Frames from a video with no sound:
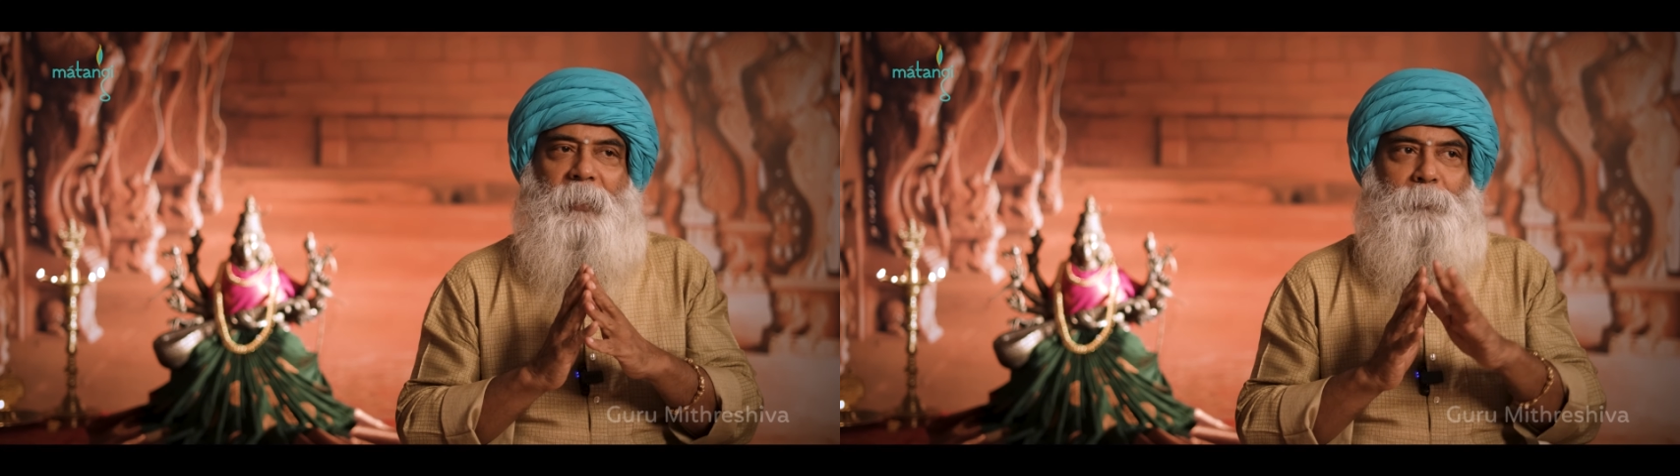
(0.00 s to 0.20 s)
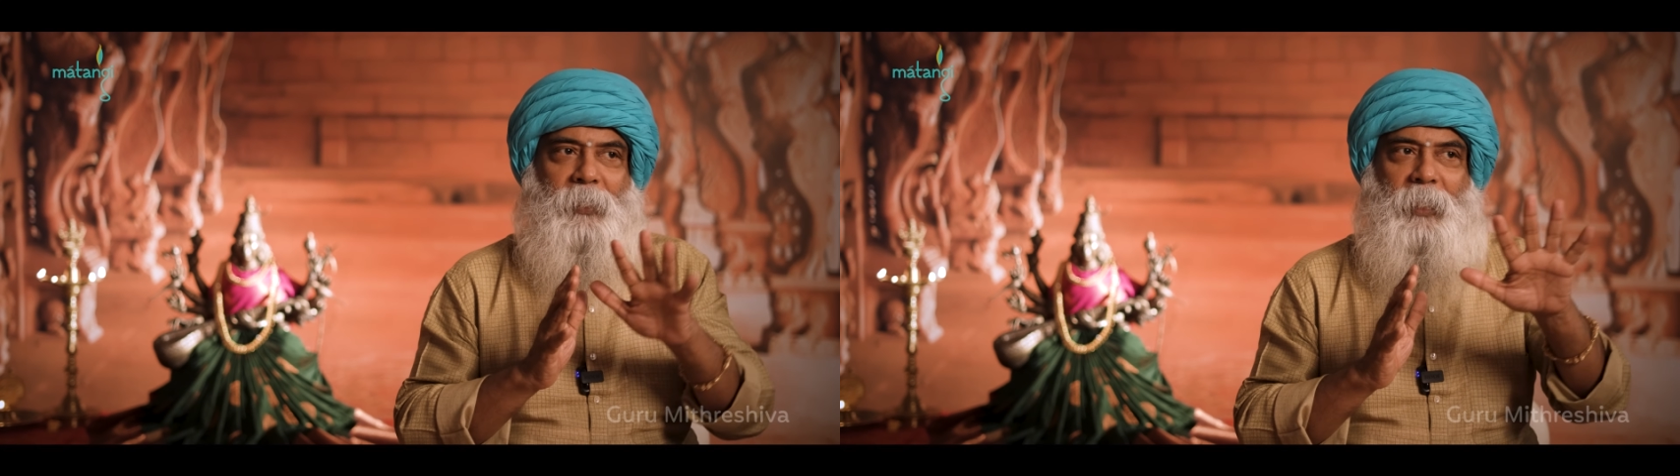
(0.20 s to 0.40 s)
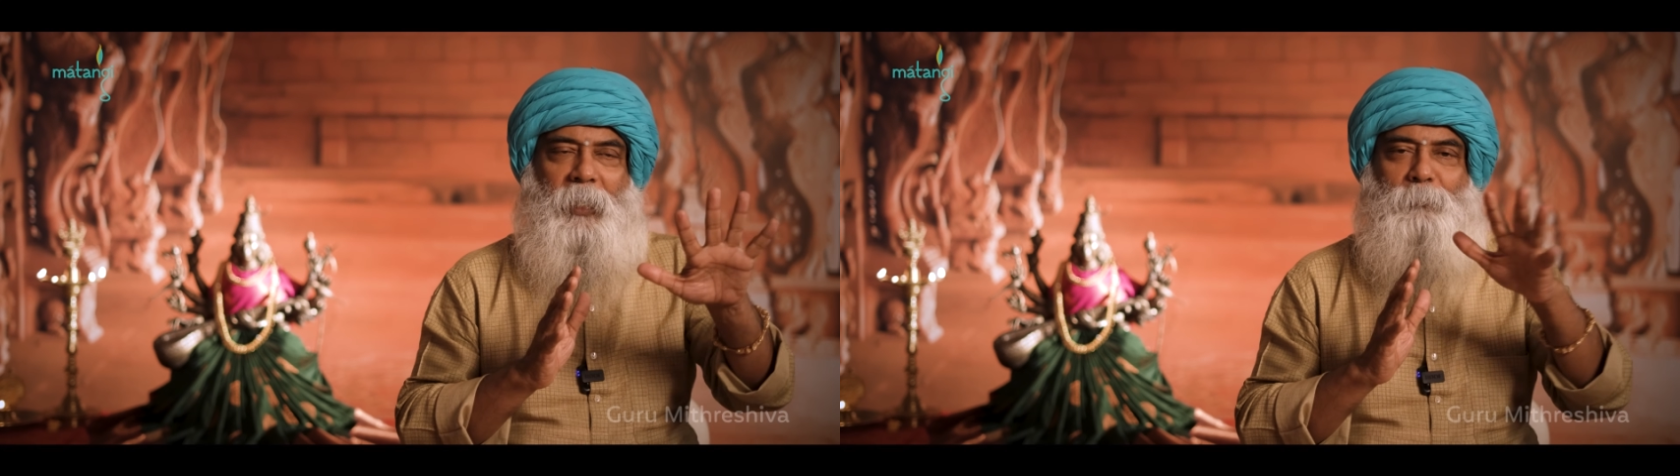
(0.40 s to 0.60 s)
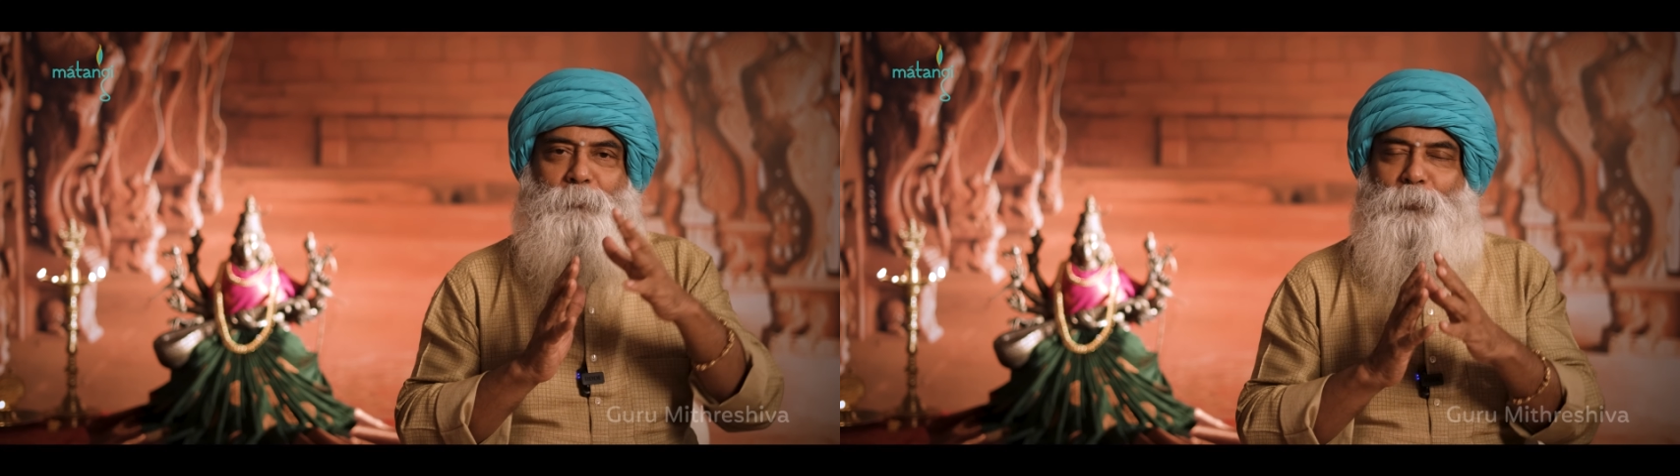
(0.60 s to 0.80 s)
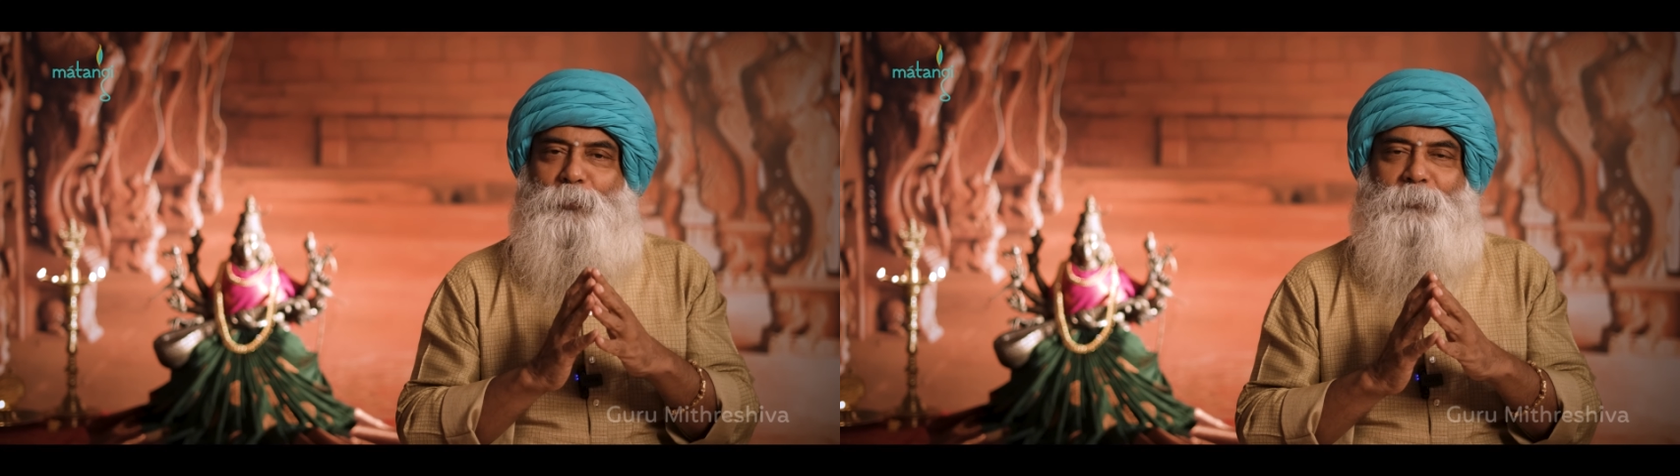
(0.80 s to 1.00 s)
இப்போ ரயிலை
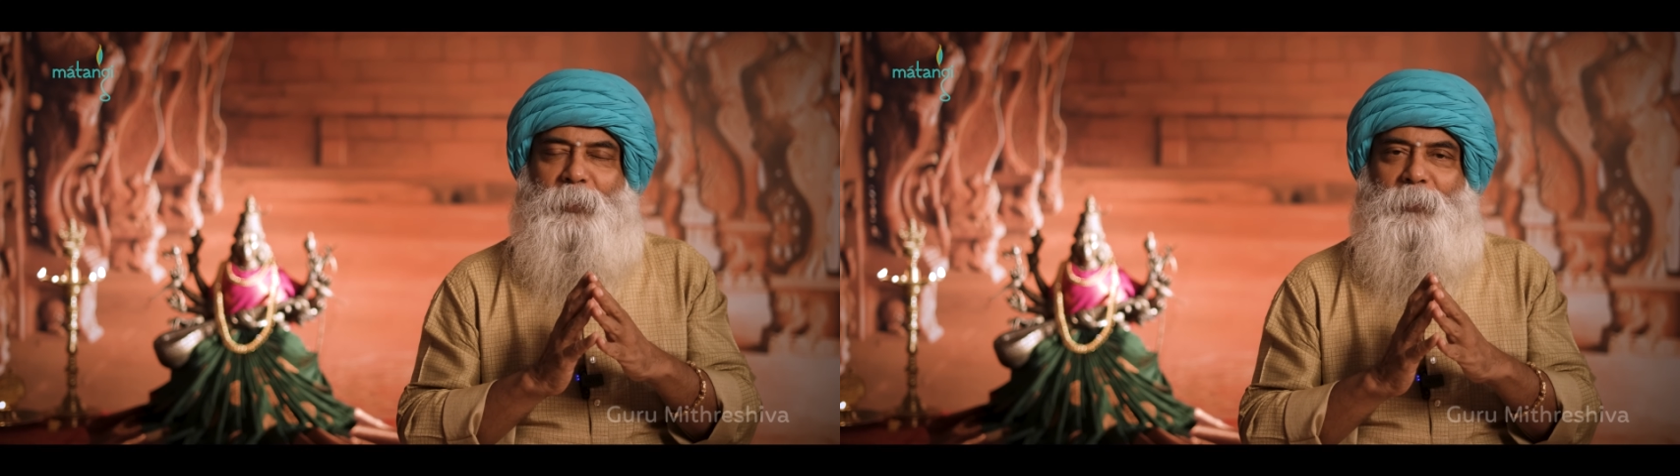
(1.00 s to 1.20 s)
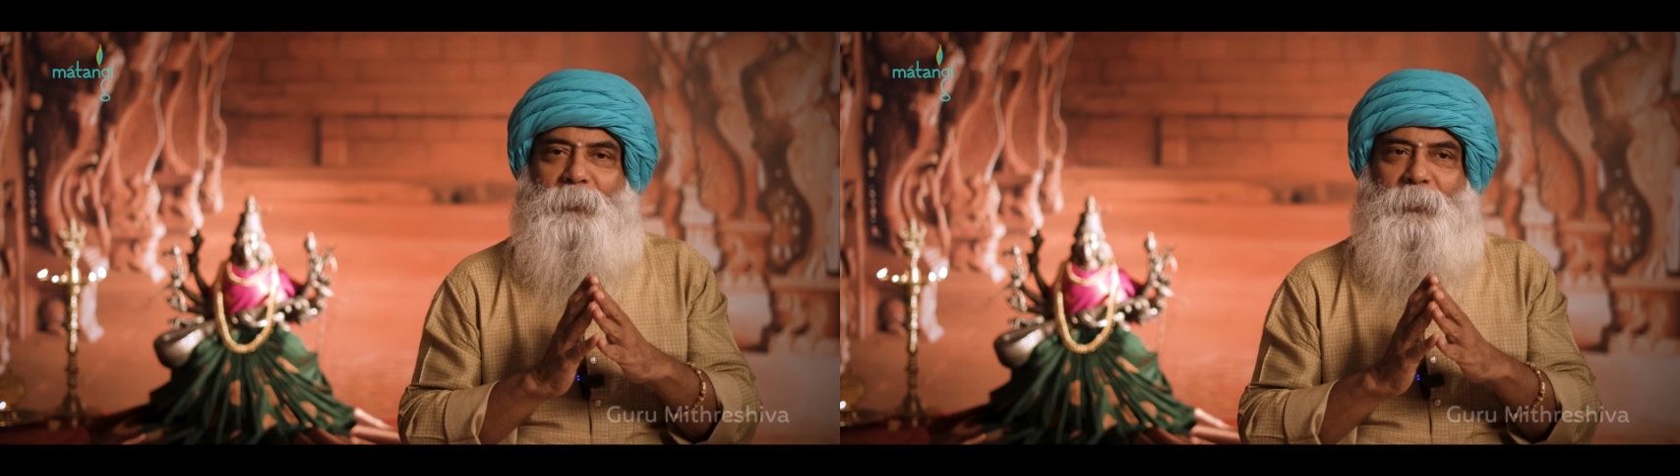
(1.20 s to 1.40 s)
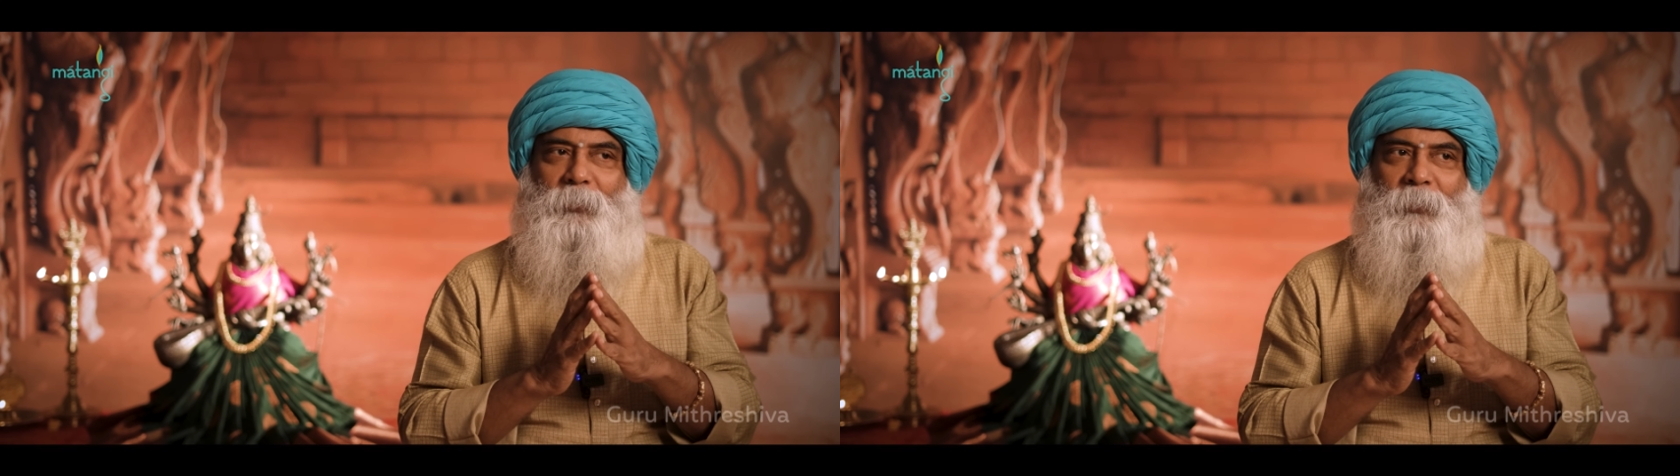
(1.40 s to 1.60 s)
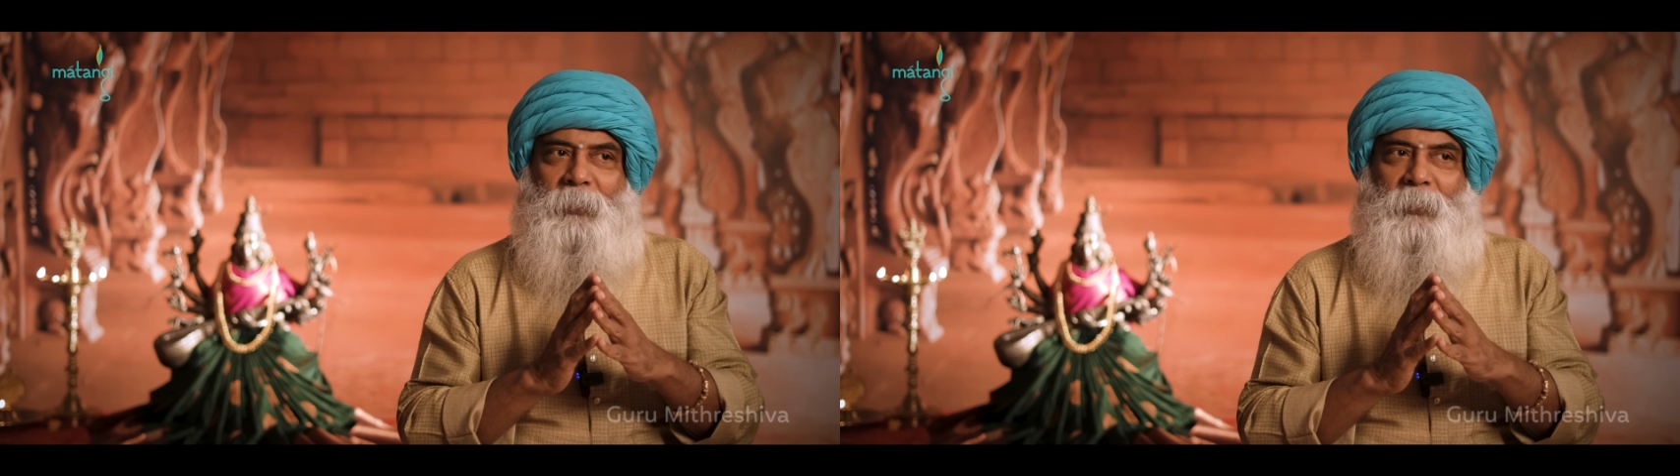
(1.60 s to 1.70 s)
பொறுத்த வரைக்கும்